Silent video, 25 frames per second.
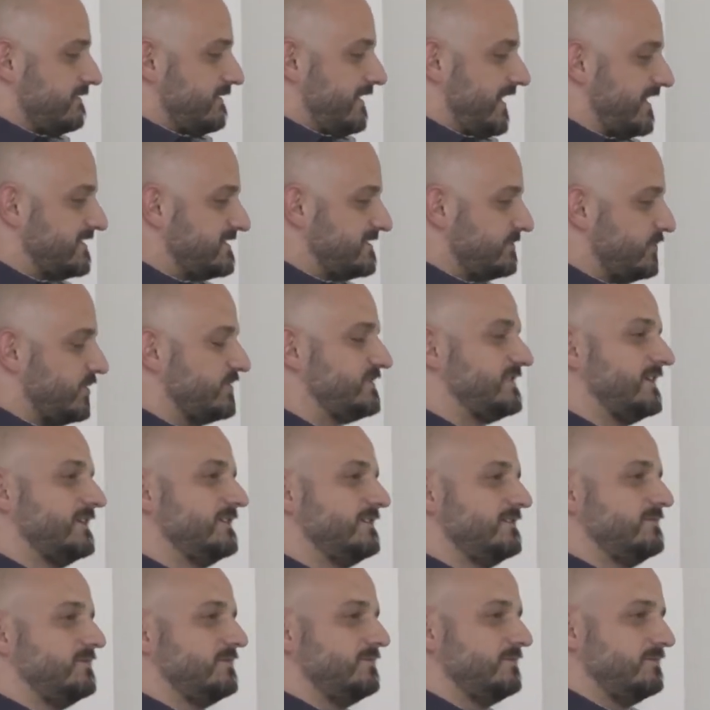80
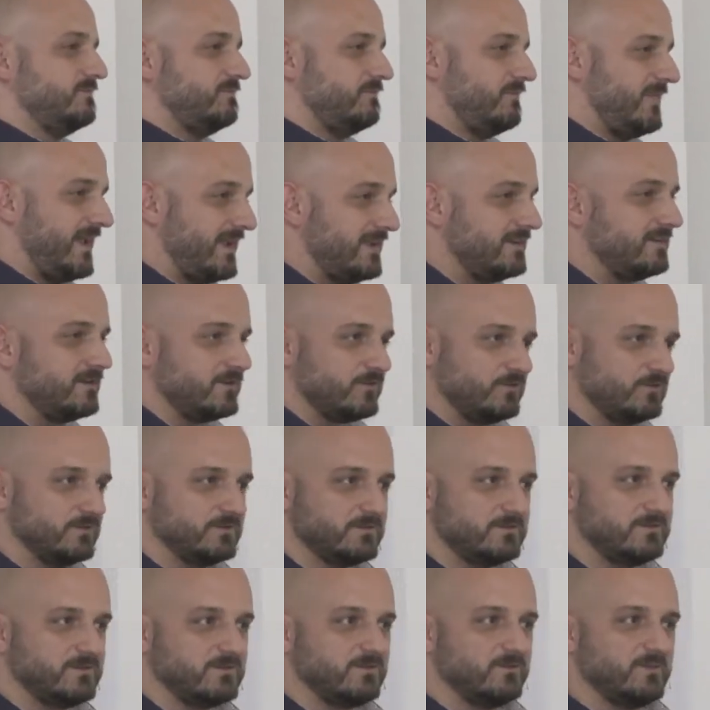Prozent meiner
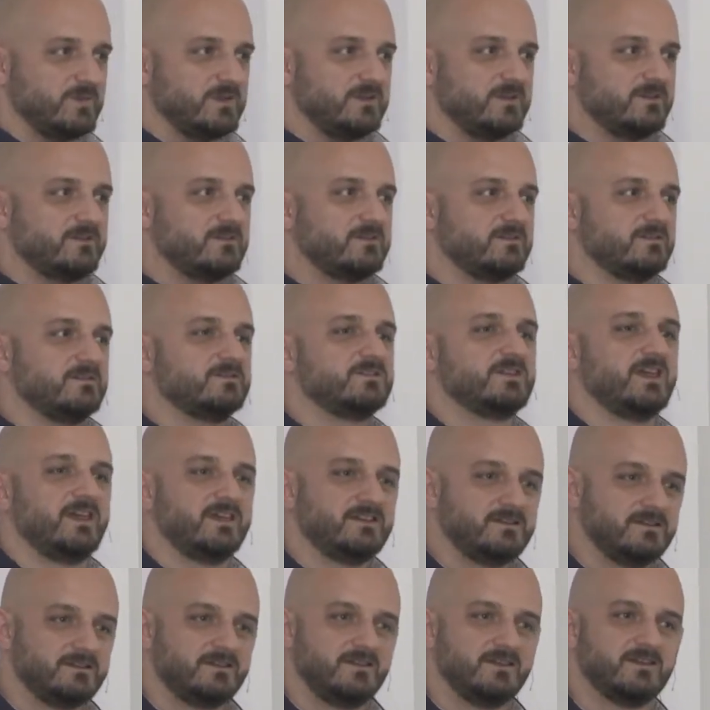Kunden zumindest
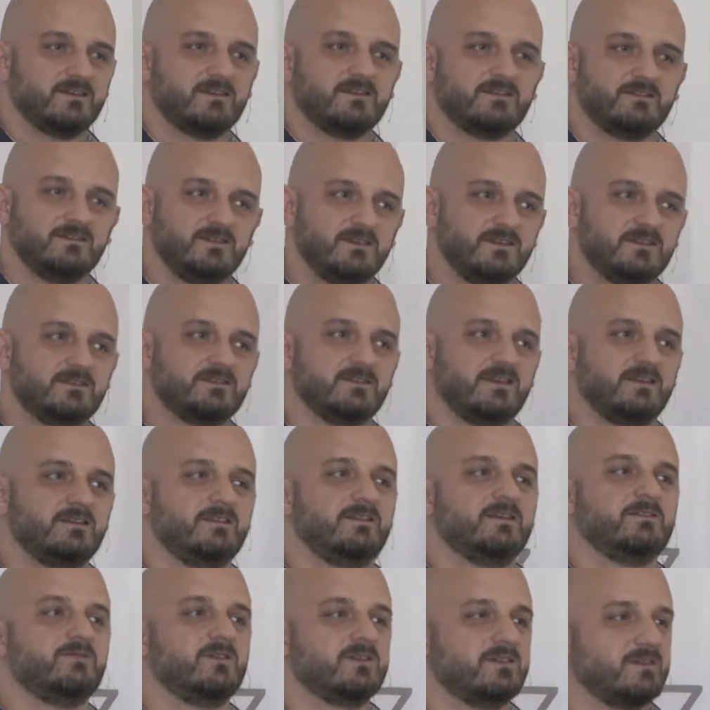scheitern eigentlich nicht an
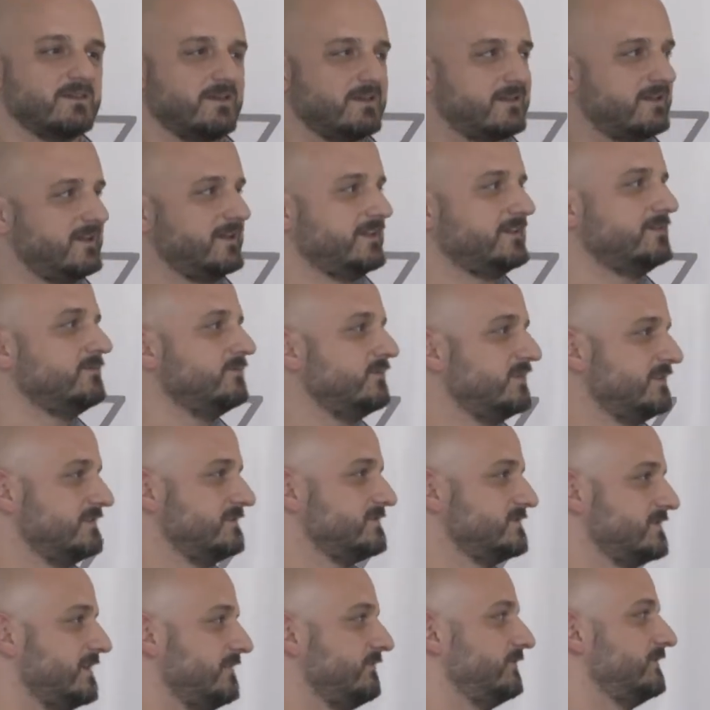irgendwelchen
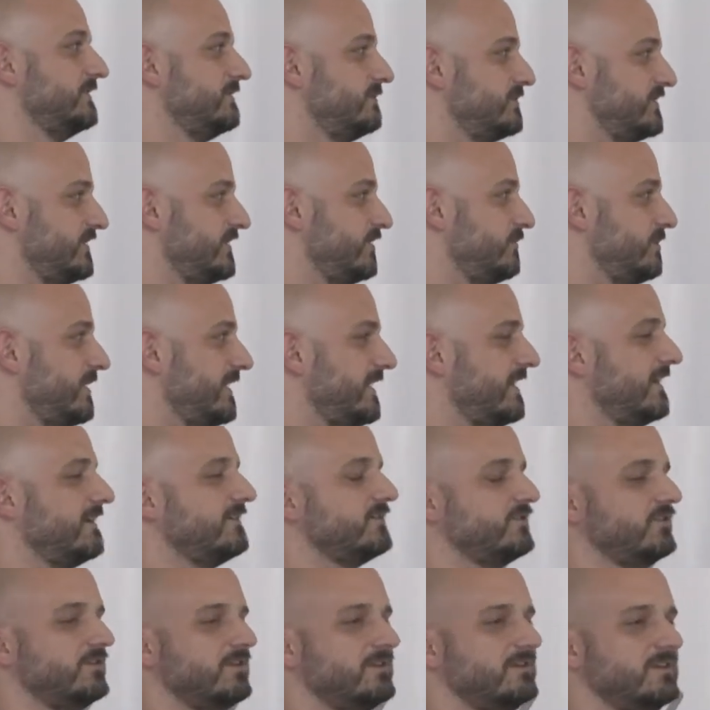Raketenwissenschaften im SEO-Bereich,
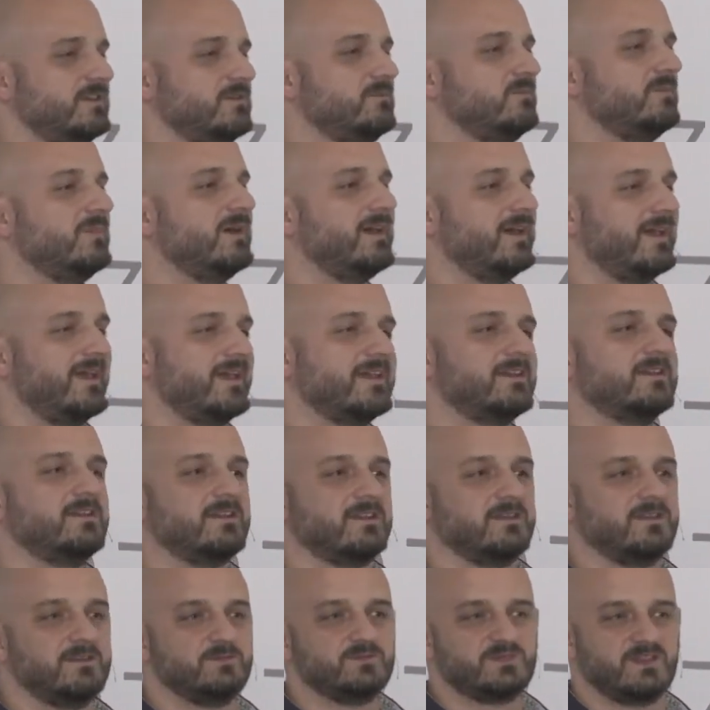sondern immer eigentlich
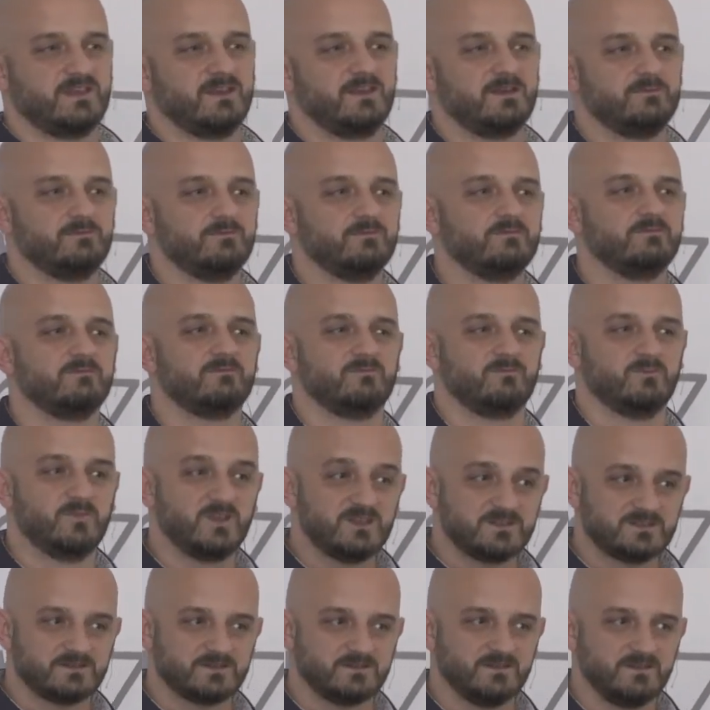an demselben
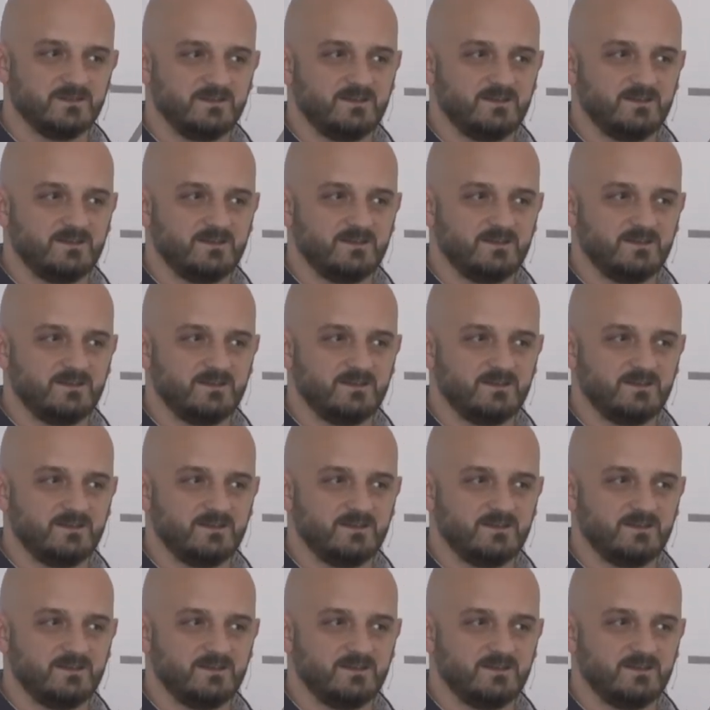Mist.